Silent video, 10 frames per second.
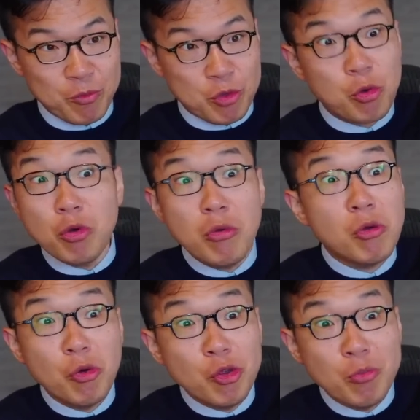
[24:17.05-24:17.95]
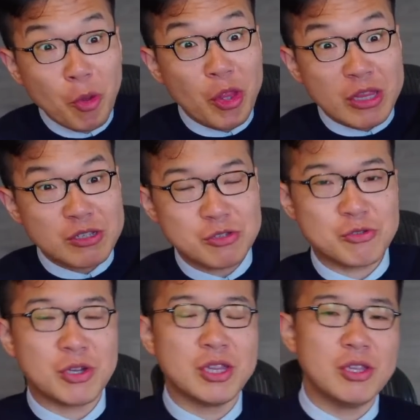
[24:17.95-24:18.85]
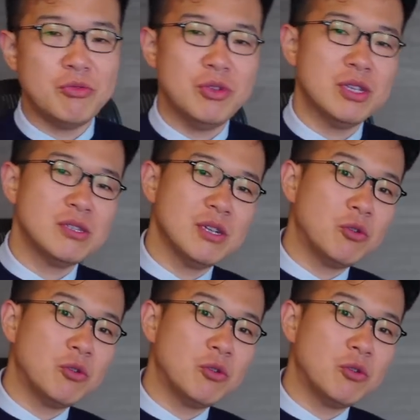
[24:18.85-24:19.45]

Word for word: で、これはこういうもんなんですとかっていうふうにですね、